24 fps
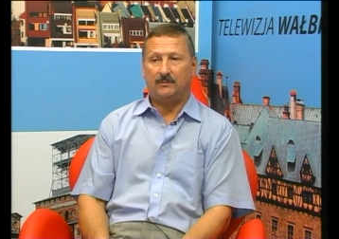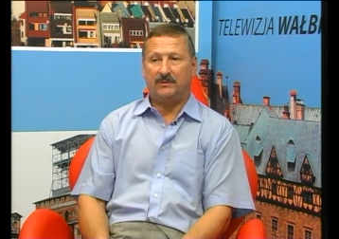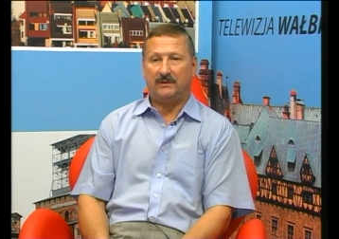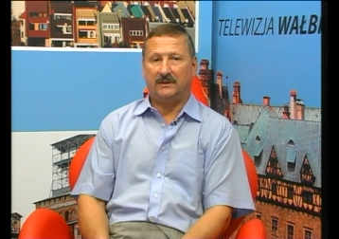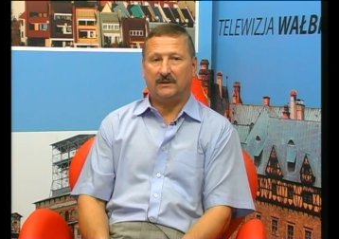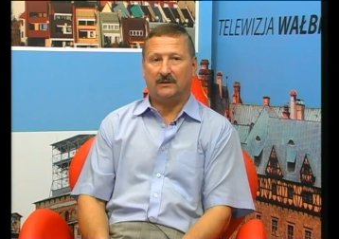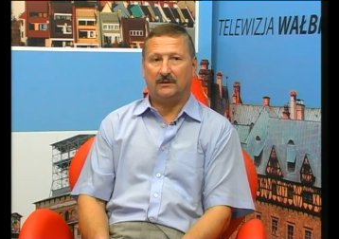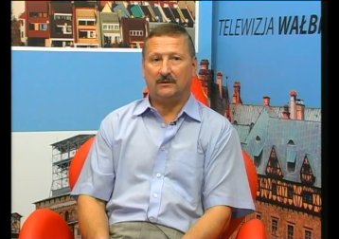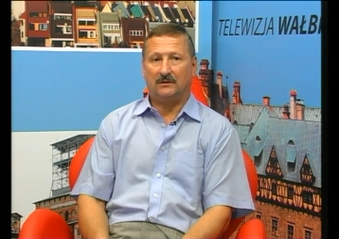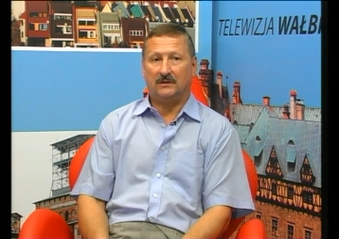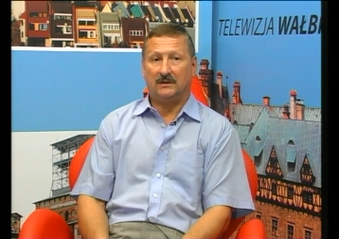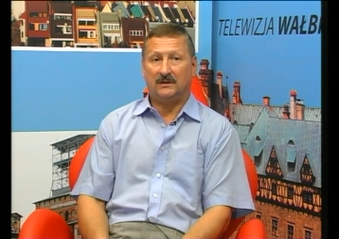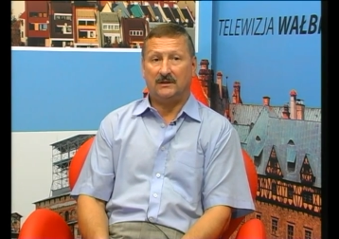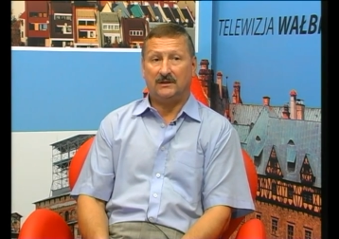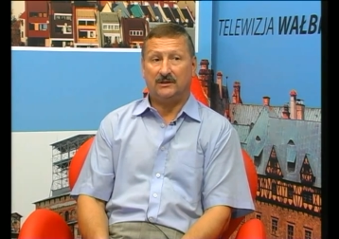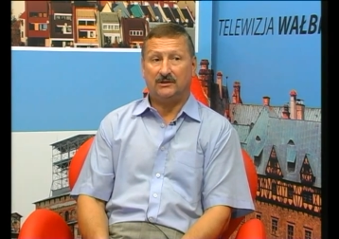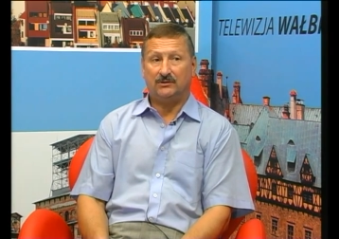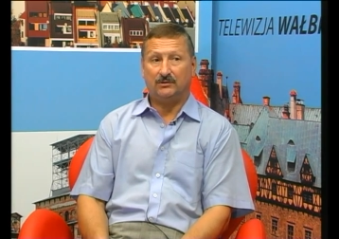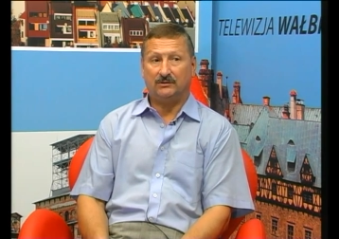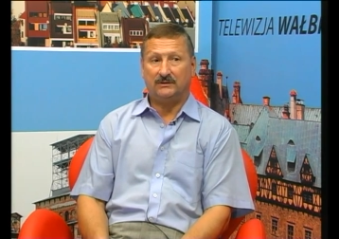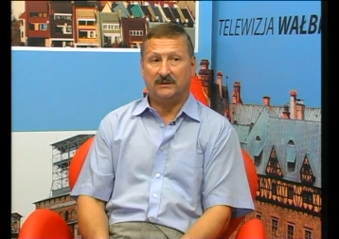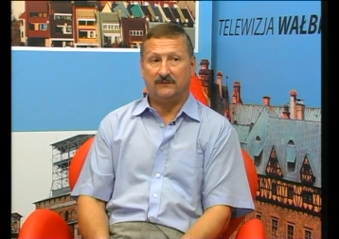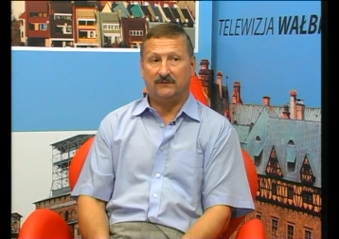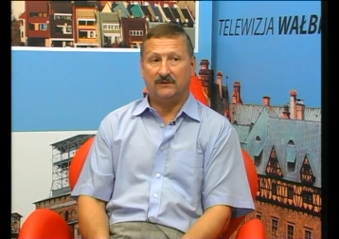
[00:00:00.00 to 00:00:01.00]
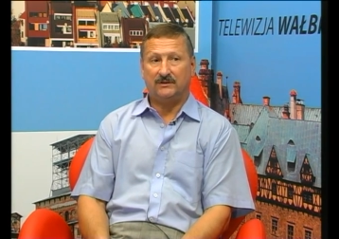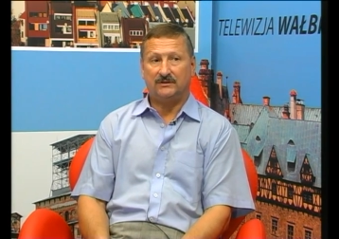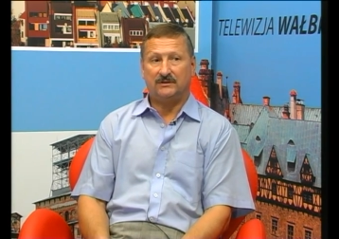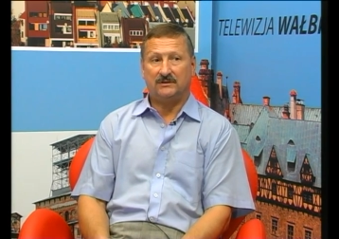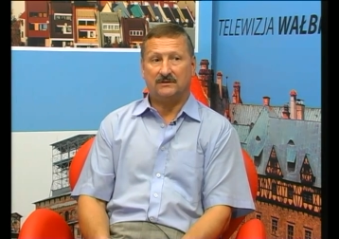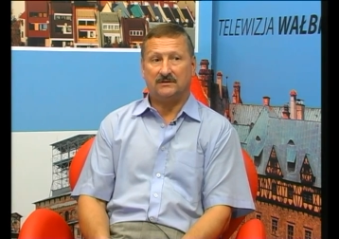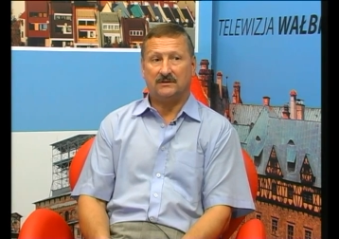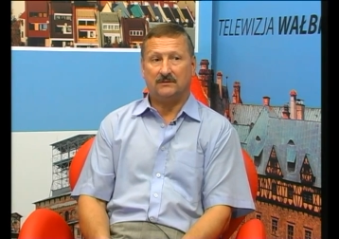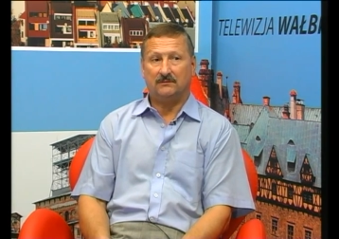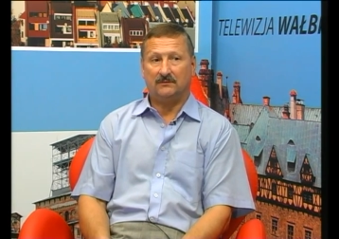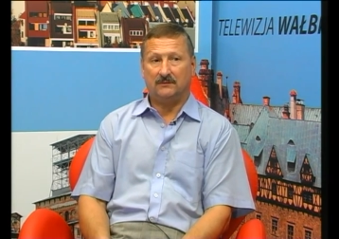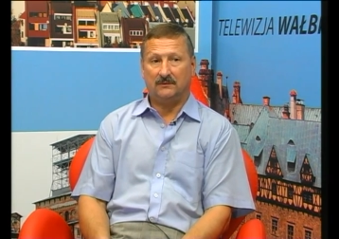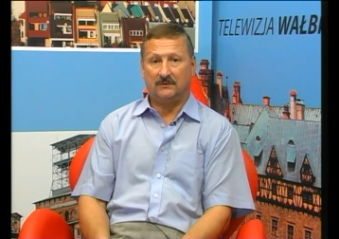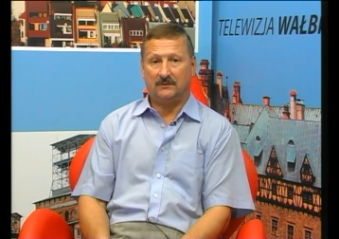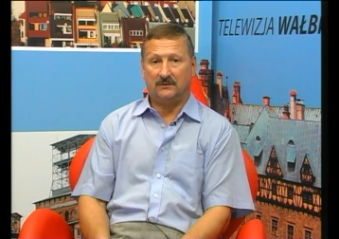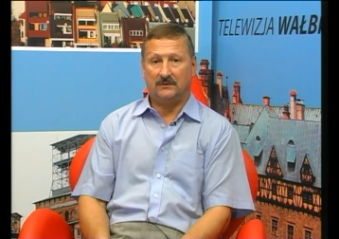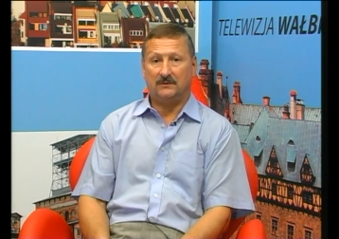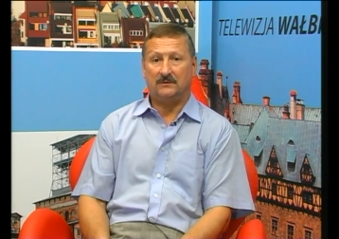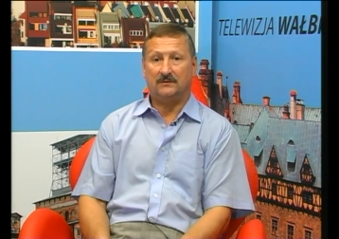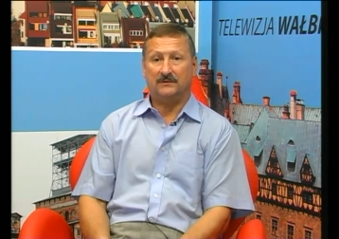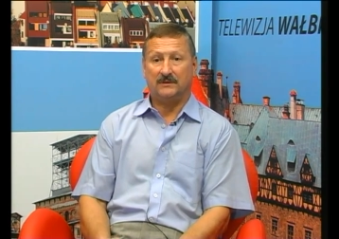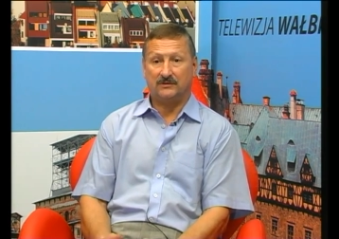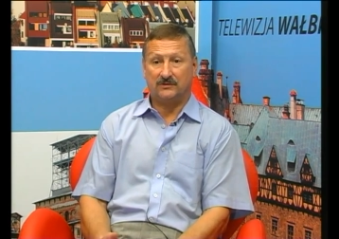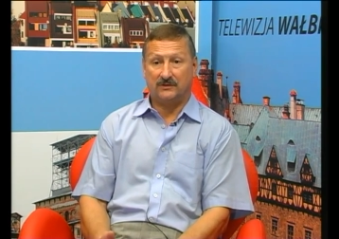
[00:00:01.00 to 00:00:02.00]
pedagoga i tutaj właśnie są
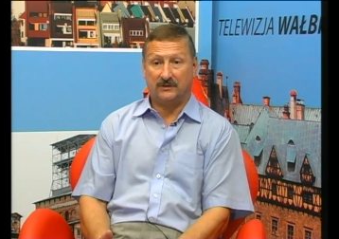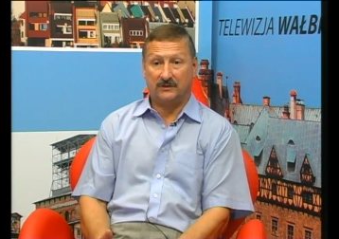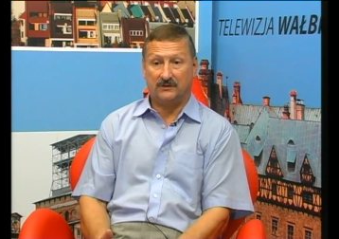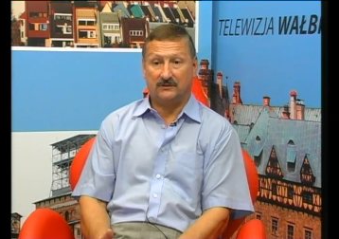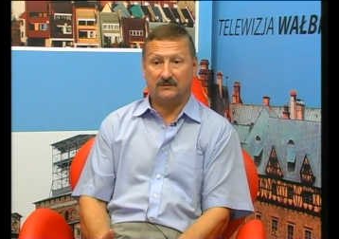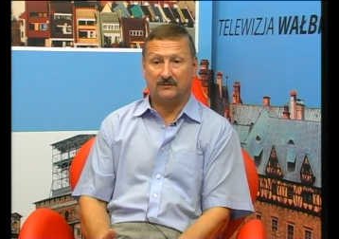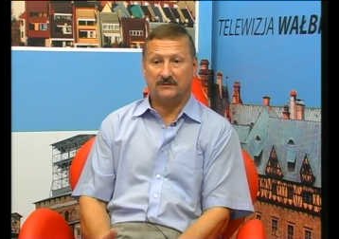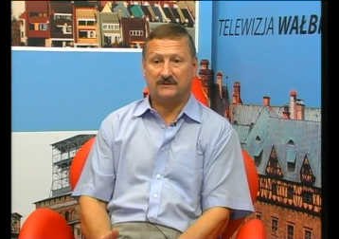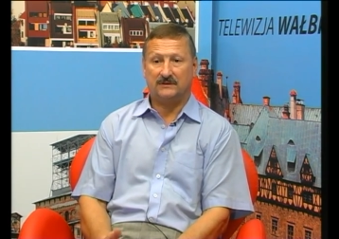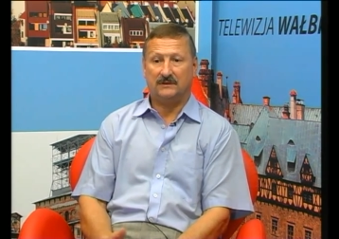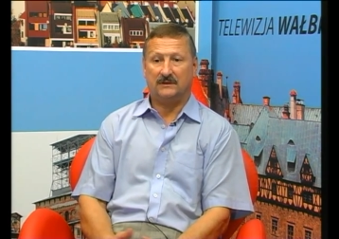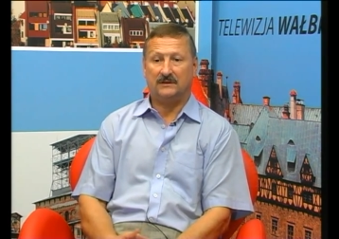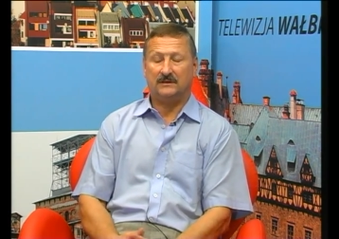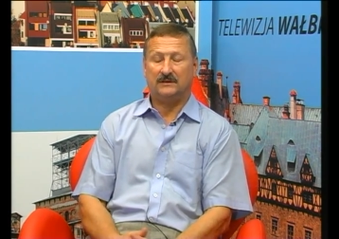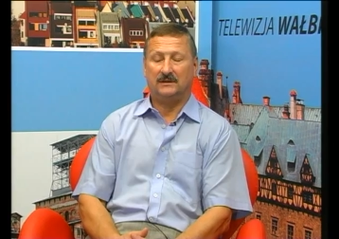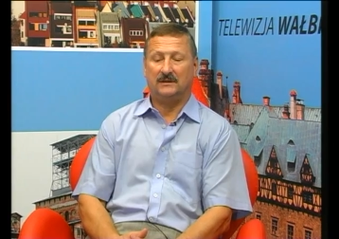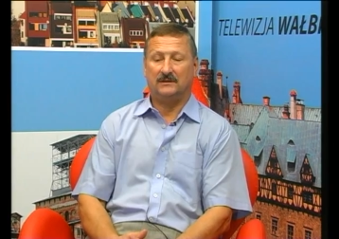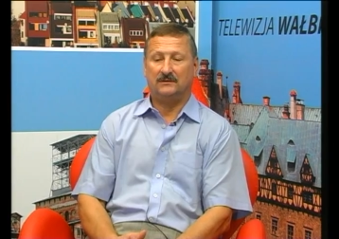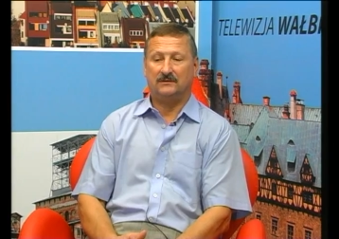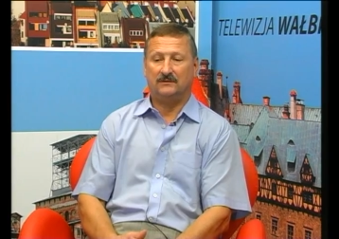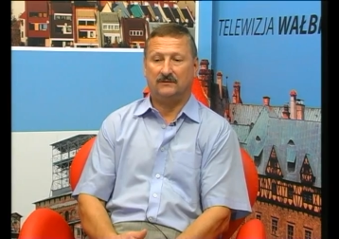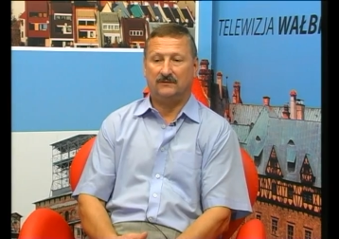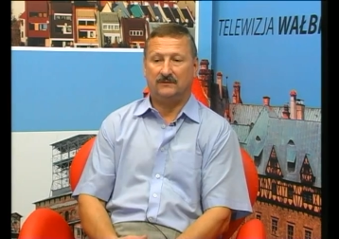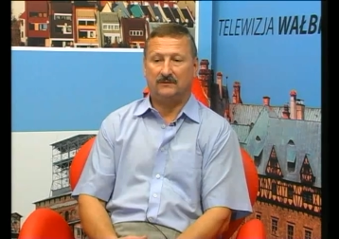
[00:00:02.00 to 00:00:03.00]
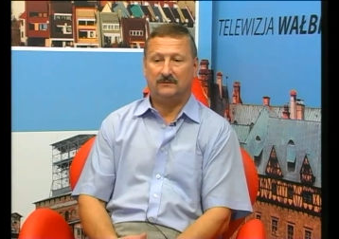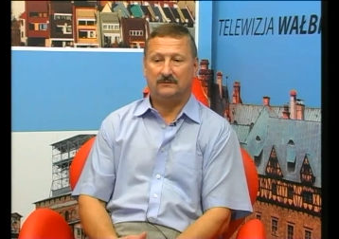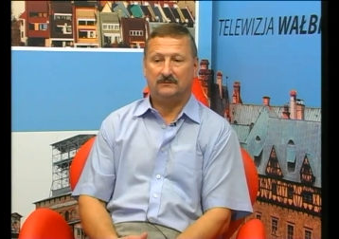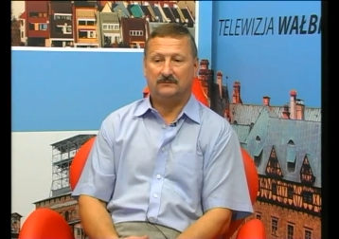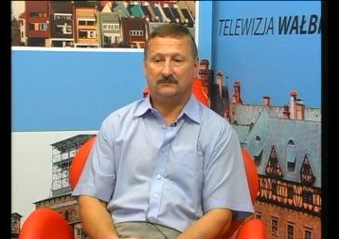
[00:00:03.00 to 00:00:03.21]
też redukcje etatów.